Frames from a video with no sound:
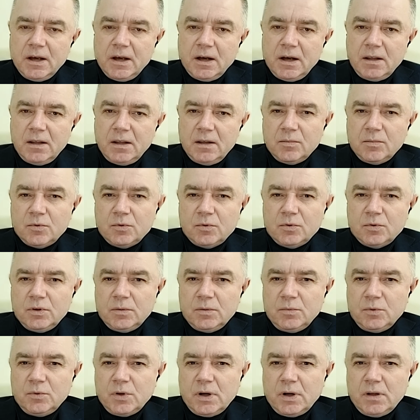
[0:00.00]
Они,
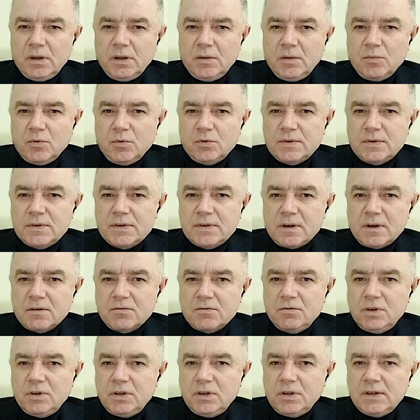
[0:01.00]
они могут
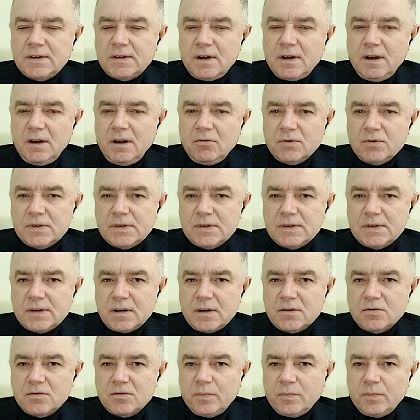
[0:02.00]
сразу идти с колес и
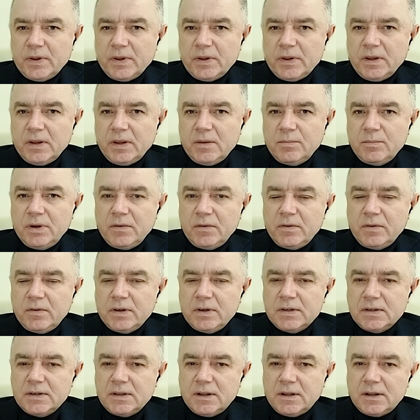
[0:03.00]
сразу выполнять
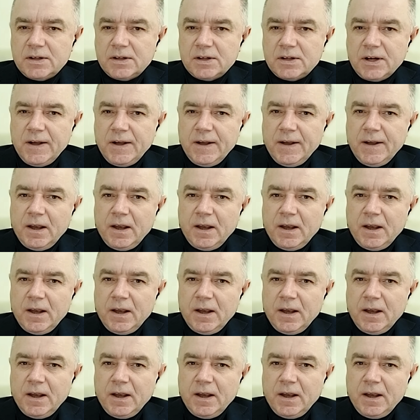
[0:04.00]
боевые задачи.